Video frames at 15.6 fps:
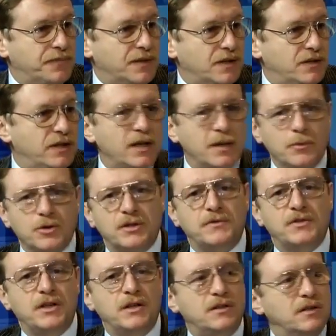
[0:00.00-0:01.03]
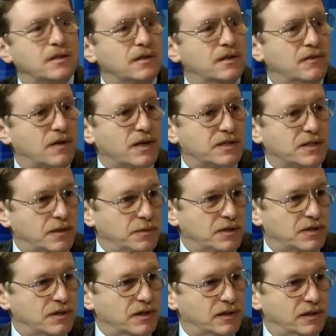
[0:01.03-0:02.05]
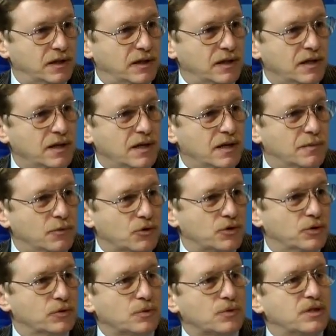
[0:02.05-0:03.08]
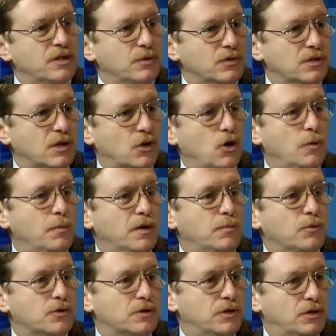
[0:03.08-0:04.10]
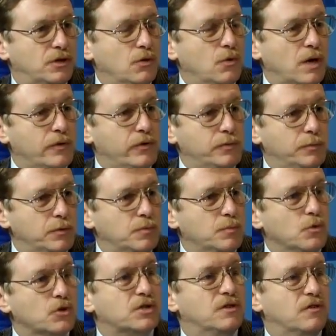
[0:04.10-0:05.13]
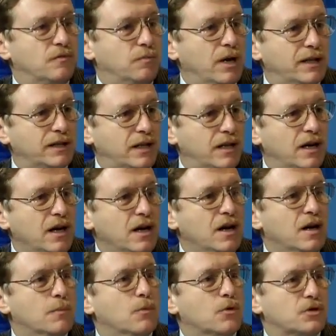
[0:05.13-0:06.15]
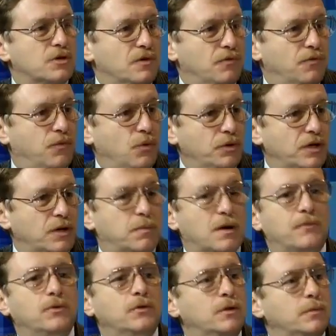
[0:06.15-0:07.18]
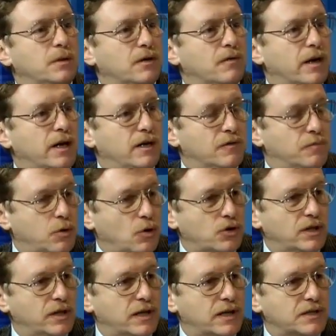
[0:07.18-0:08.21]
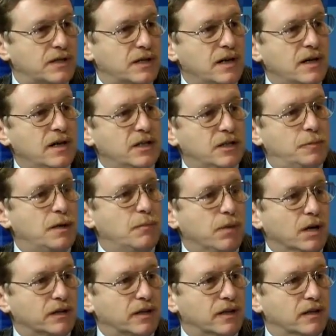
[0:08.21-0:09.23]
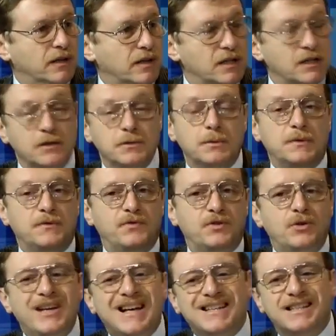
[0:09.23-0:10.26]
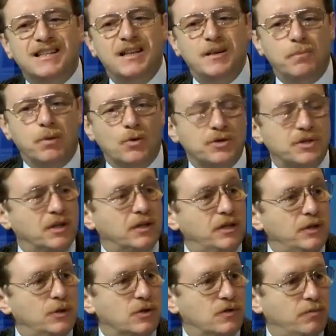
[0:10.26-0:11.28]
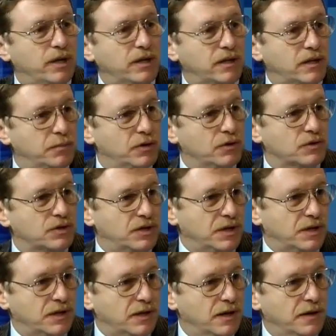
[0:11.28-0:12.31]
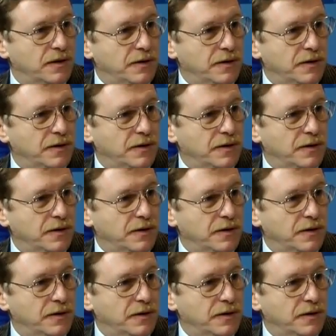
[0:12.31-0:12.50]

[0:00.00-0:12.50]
Деньги можно взять в разных местах. Да? Можно у друзей, у знакомых, можно еще у кого-нибудь, можно в банке, можно в фондах. Про фонды мы говорили в прошлый раз. Теперь банки. Казалось бы, все ясно и просто. Ты идешь в банк и берешь деньги.